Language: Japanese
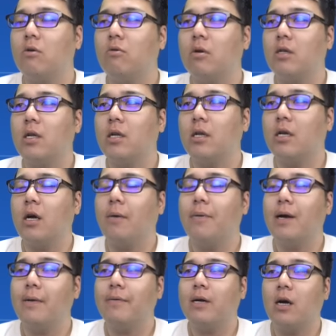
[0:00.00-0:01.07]
これ何
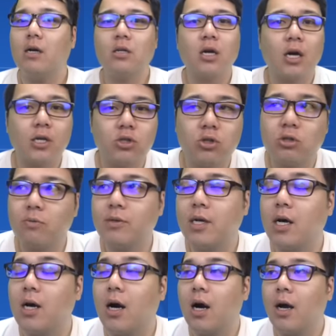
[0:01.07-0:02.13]
壁紙変わるだけそれとも
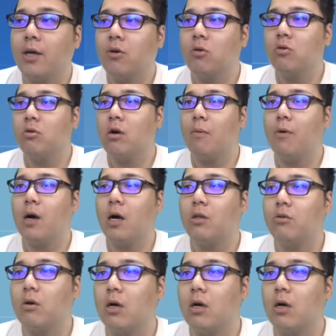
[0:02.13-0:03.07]
なんかアイコンとかも変わんの